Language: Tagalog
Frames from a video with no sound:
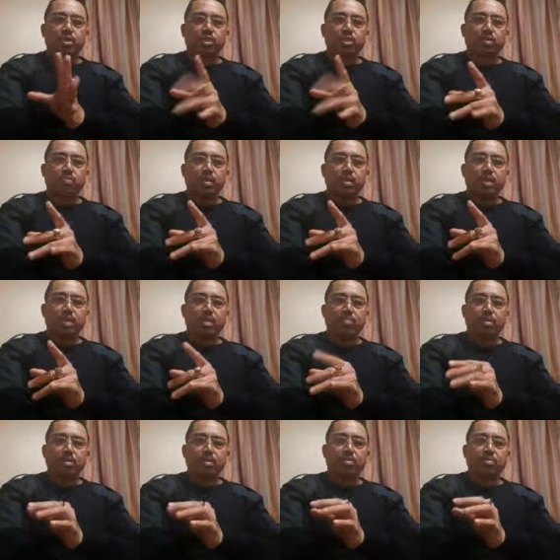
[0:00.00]
Tapos
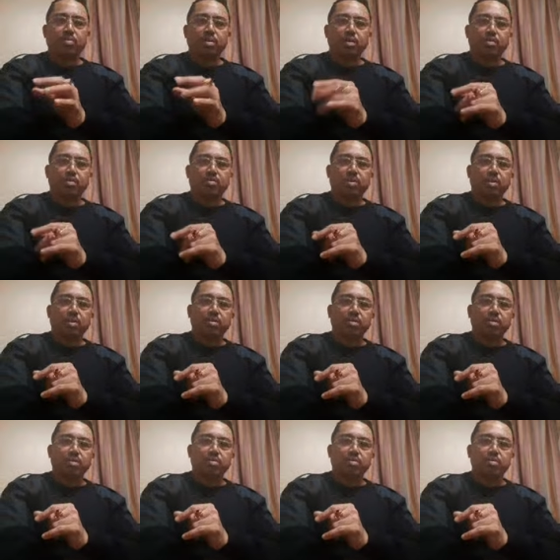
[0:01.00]
sasabihin naman doon eh
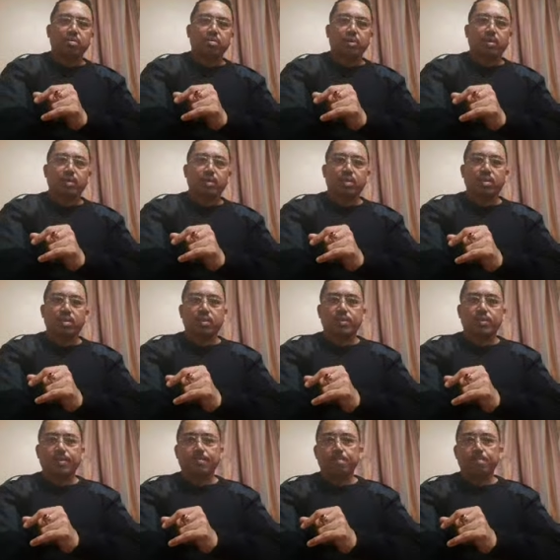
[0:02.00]
kung,
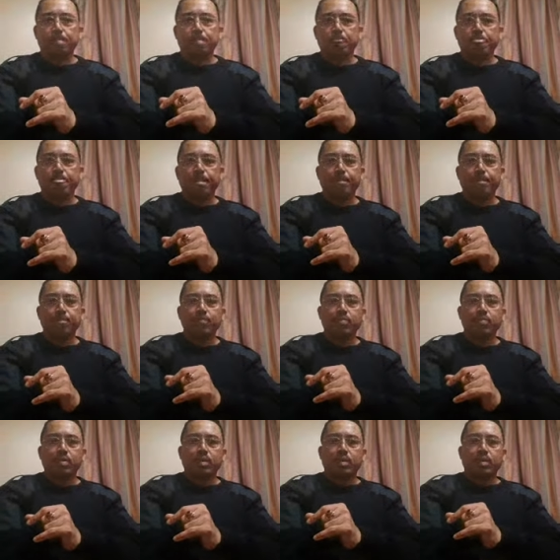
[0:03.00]
kung ano yung
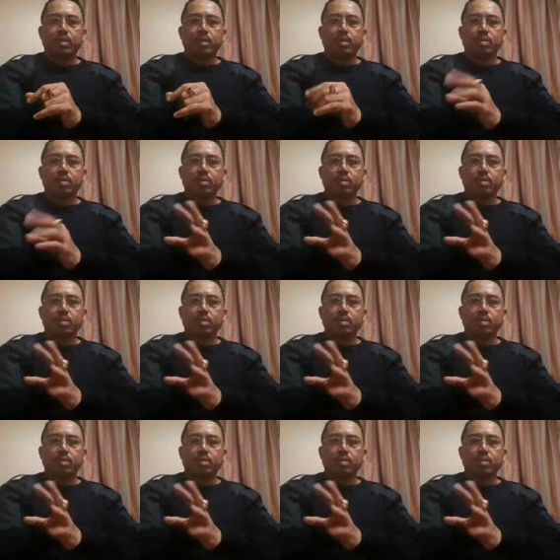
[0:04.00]
uh,